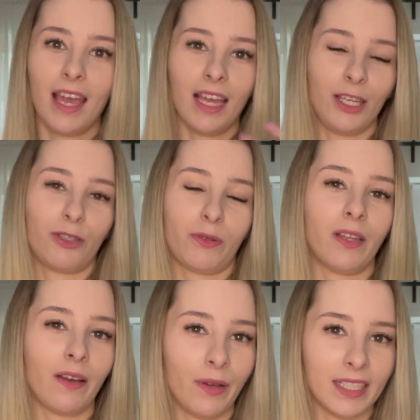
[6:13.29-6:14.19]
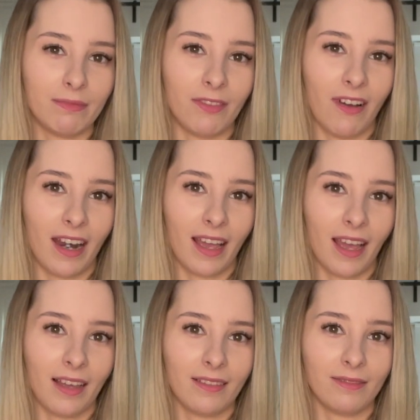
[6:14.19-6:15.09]
i rozładowałeś zmywarkę.
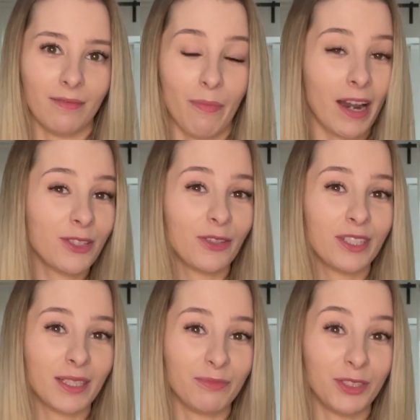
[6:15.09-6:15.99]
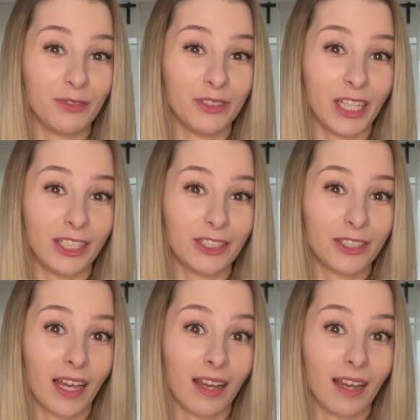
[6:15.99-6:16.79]
Bardzo jestem Ci wdzięczna.